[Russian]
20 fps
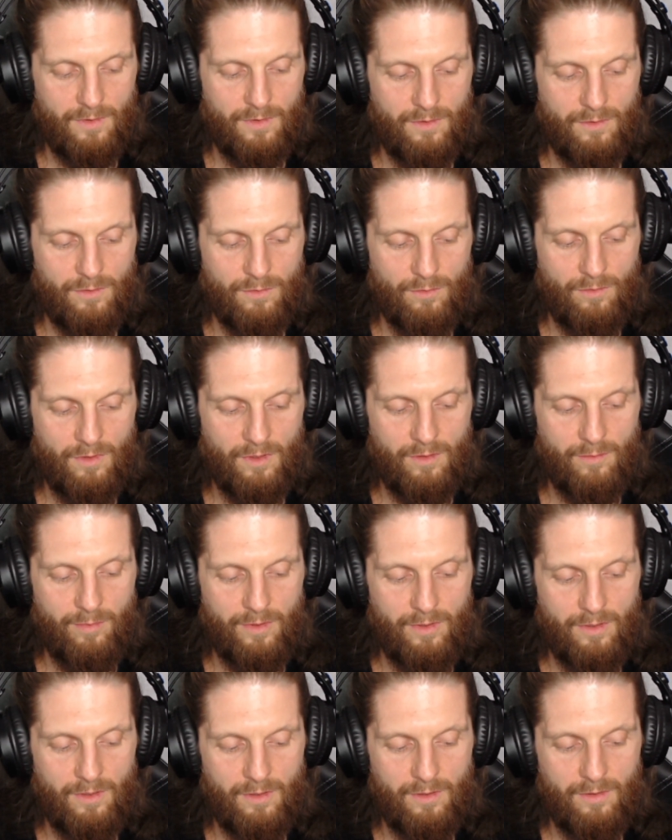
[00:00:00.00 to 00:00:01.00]
ну, как
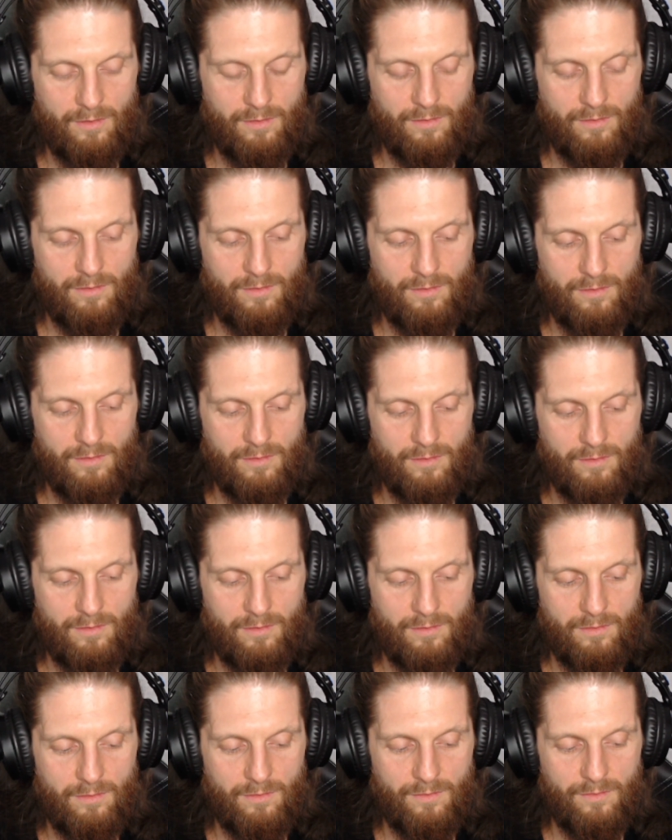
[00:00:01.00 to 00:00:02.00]
бы,
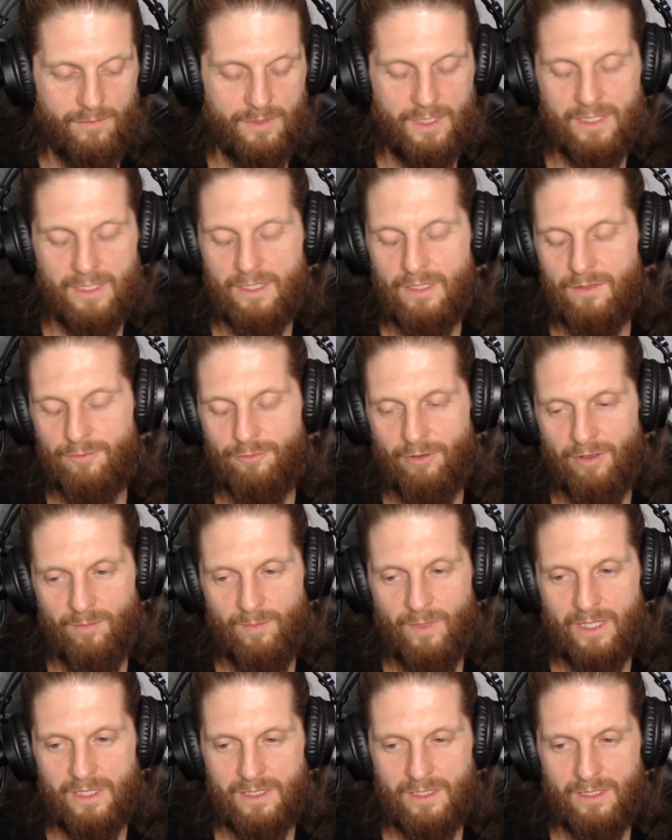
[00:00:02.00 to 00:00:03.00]
э, с этой
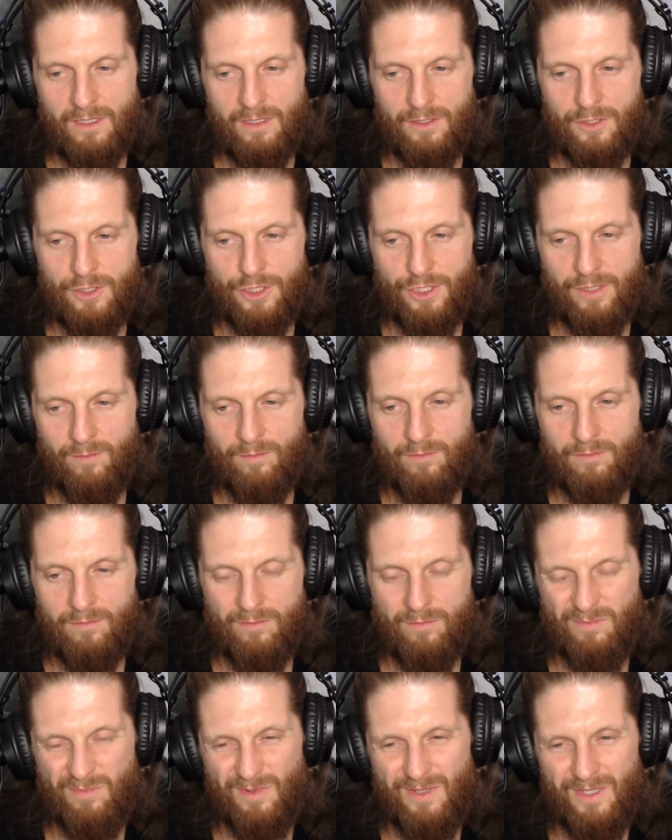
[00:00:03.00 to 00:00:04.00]
информацией, чем
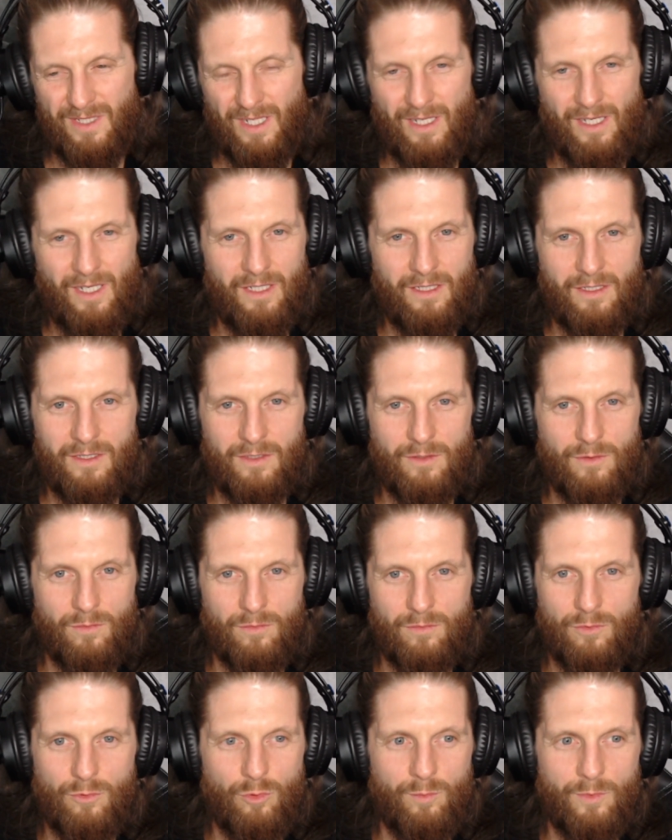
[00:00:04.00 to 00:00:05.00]
постоянно ну,
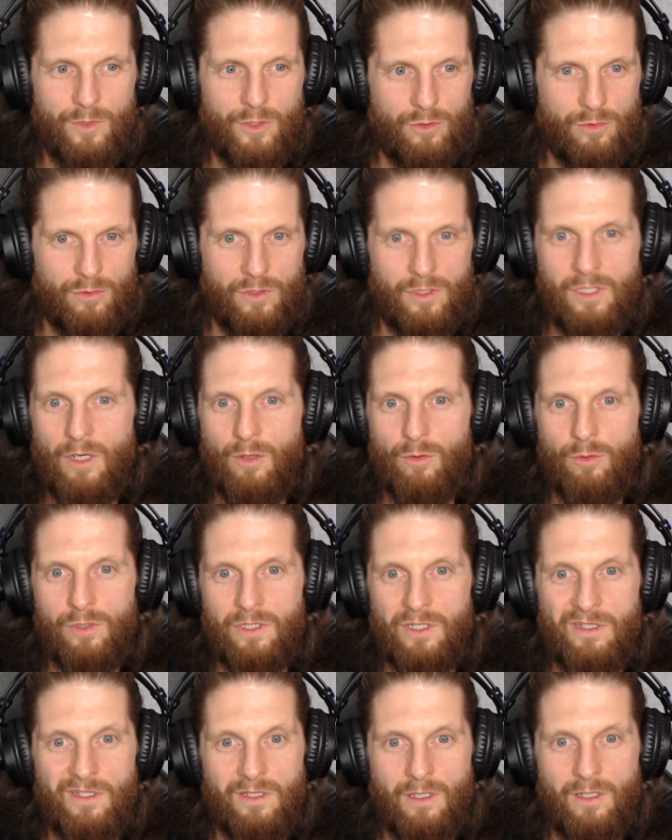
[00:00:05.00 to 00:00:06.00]
думать, что ты какой-то
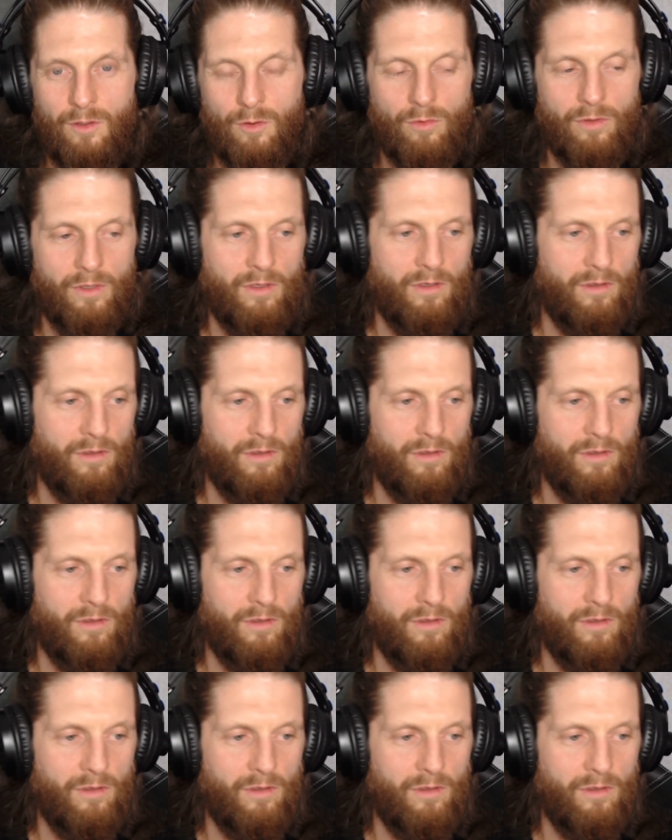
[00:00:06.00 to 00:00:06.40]
не такой.